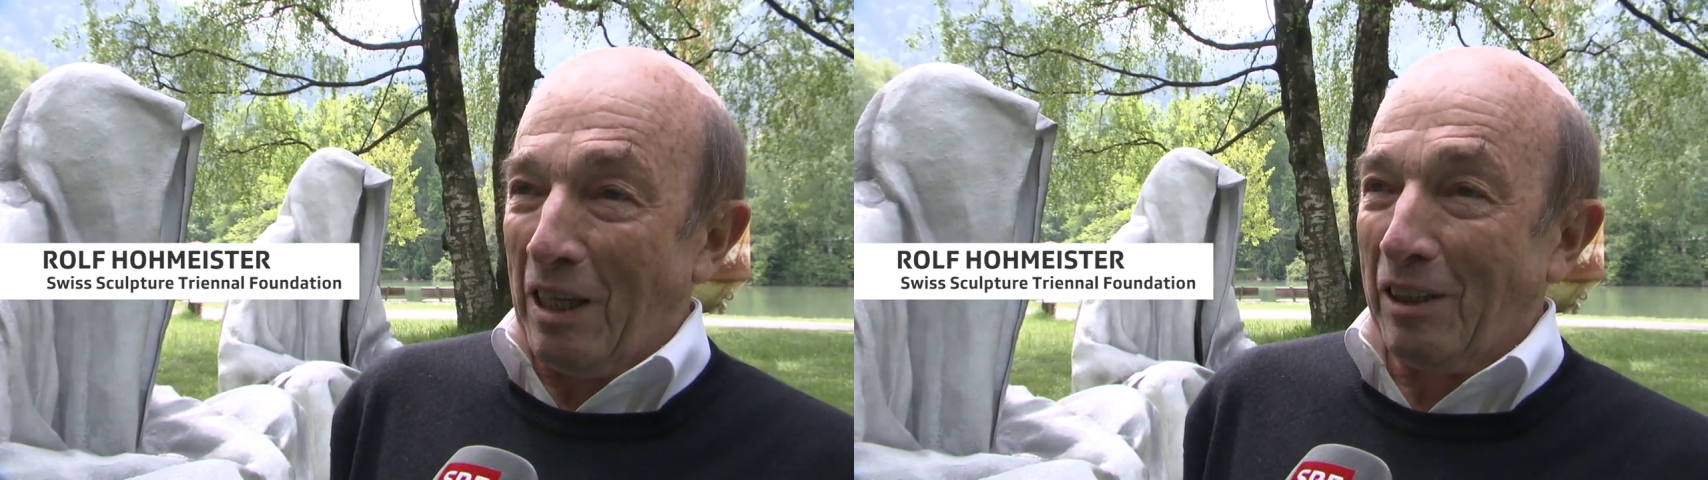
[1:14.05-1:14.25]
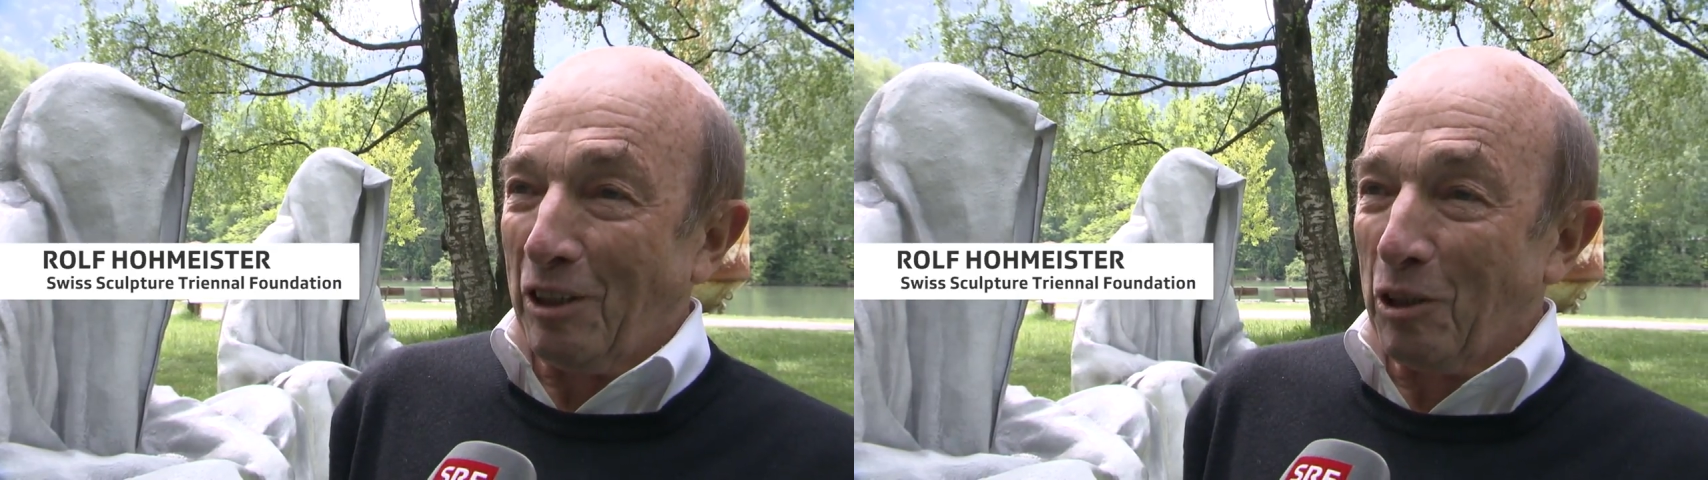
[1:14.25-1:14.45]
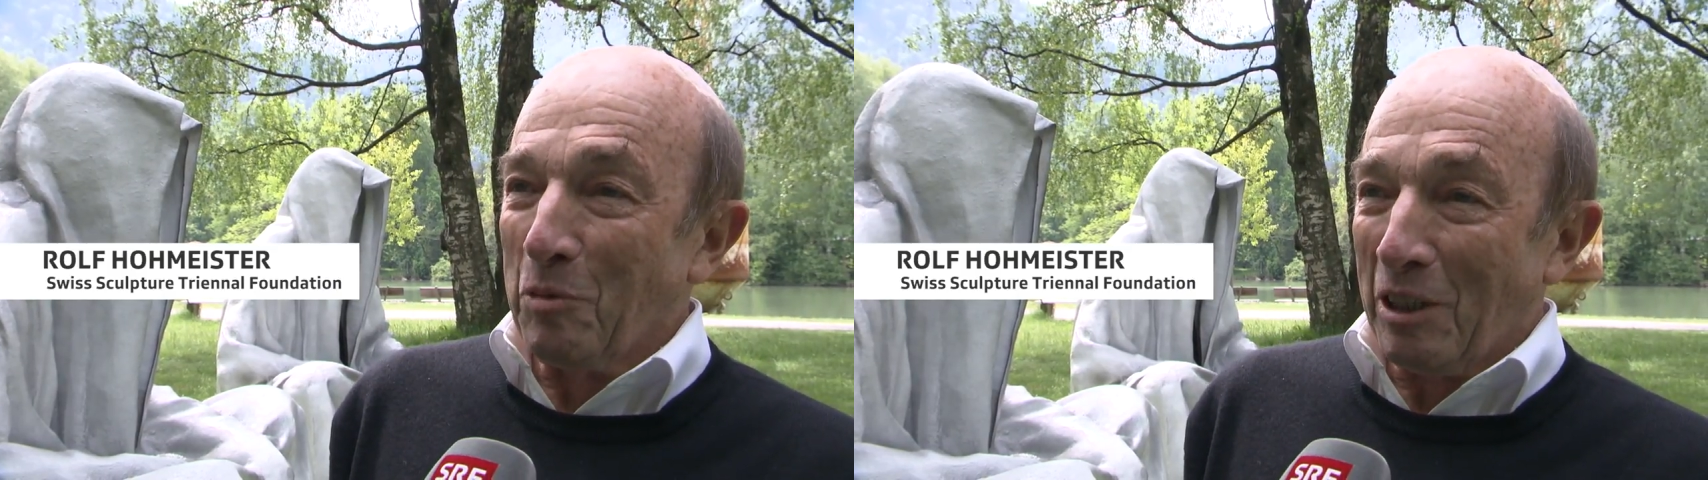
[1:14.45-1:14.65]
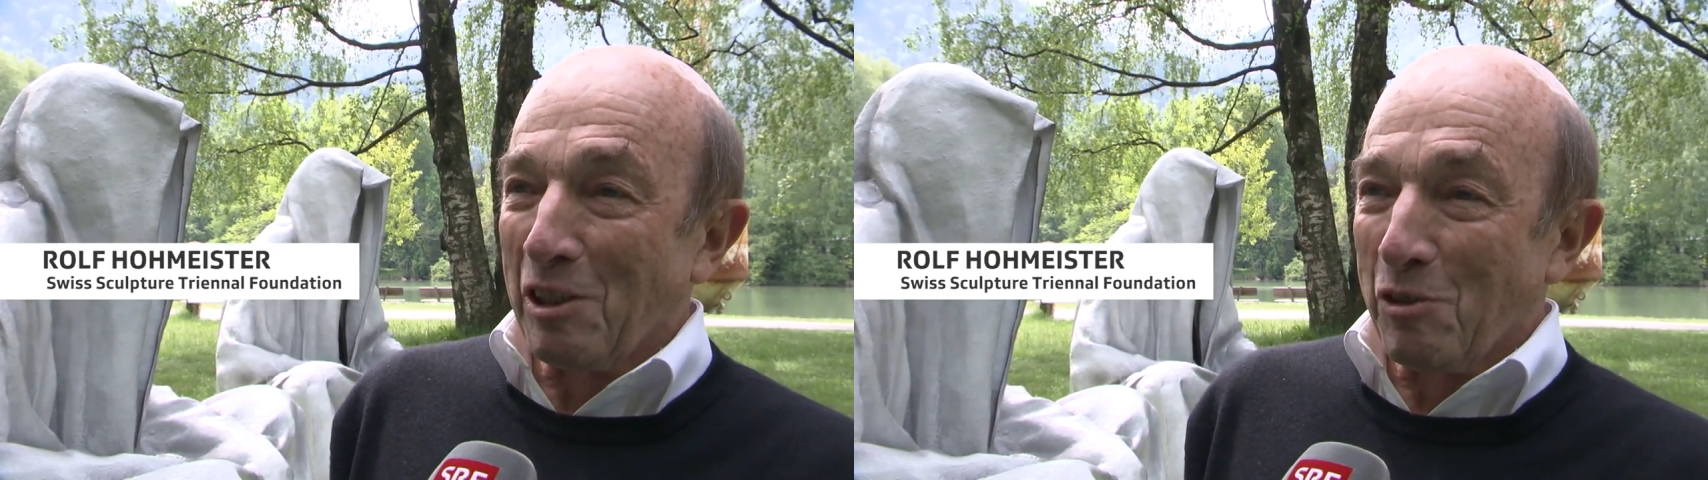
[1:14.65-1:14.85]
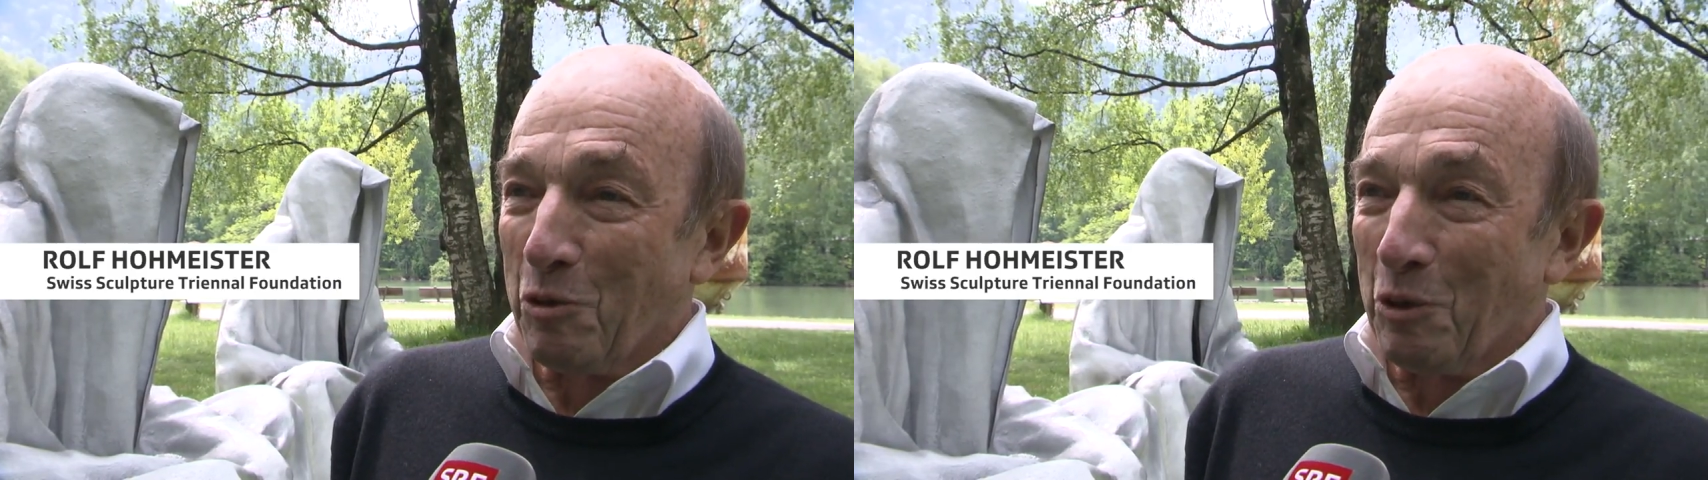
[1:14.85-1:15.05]
hätte ich mir
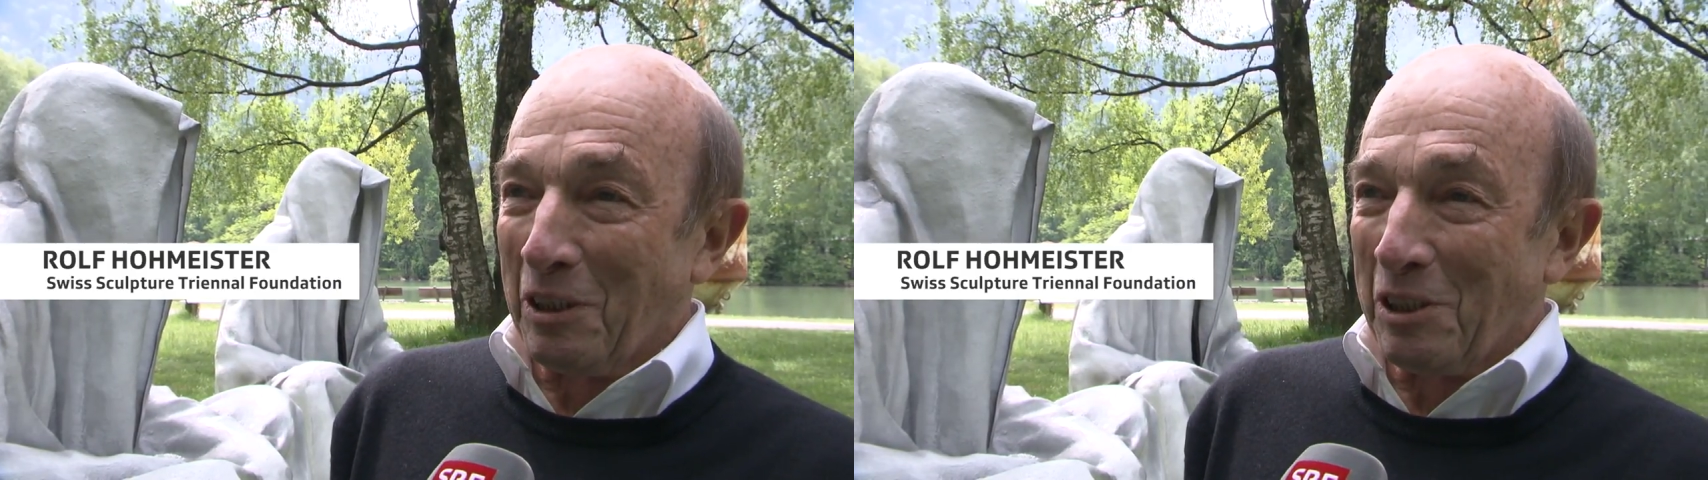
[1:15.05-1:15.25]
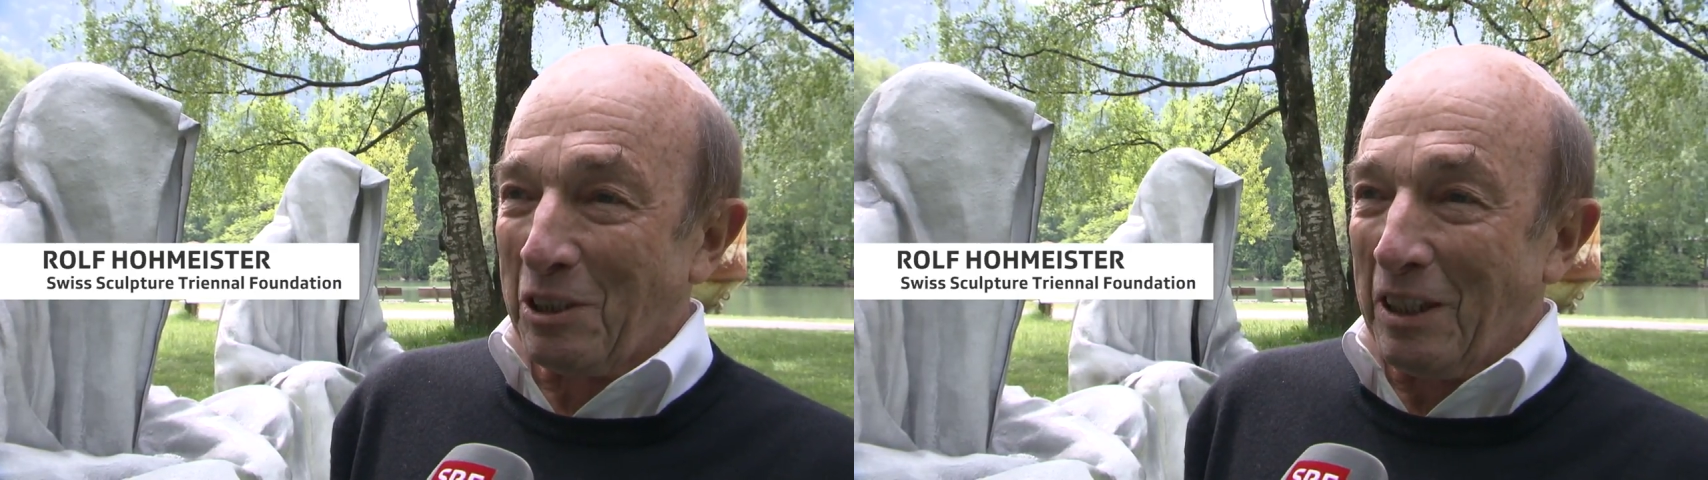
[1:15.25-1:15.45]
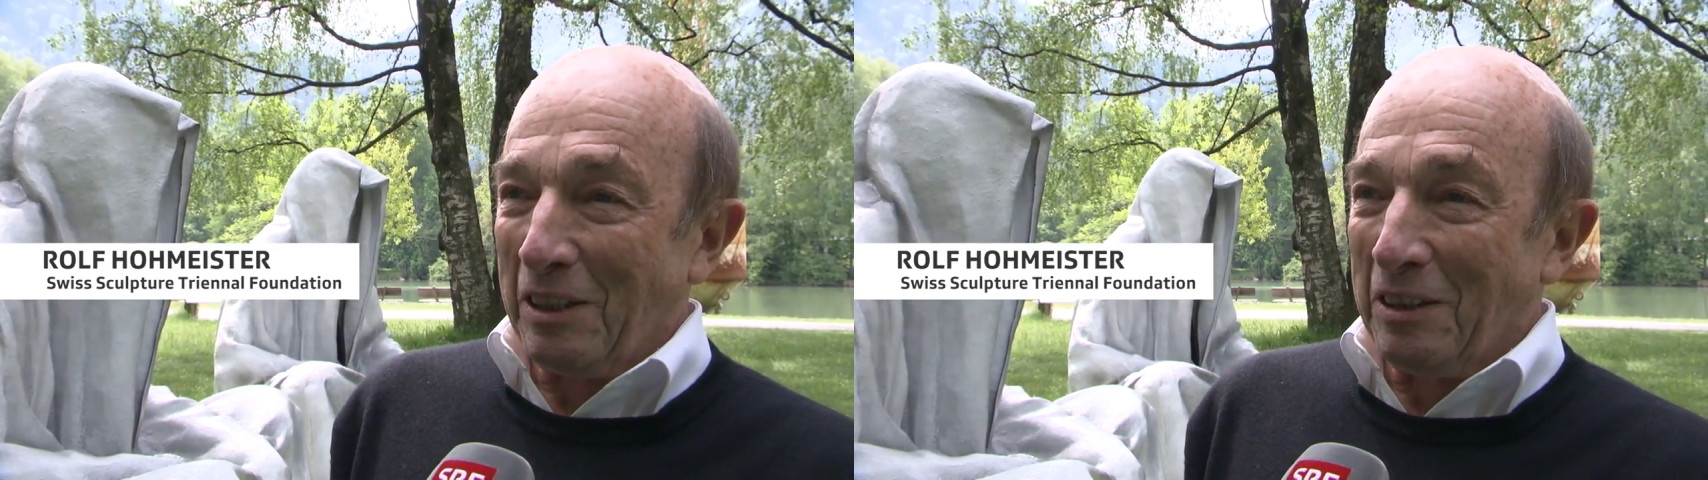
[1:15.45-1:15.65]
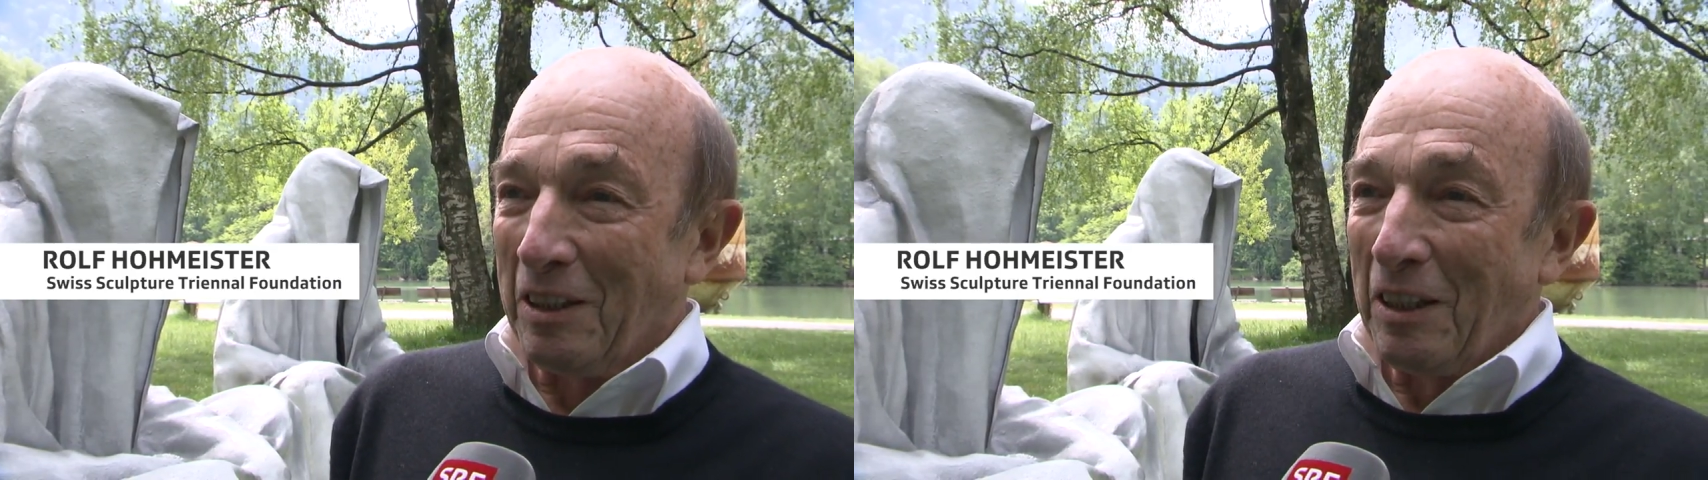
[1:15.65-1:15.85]
das vorgestellt.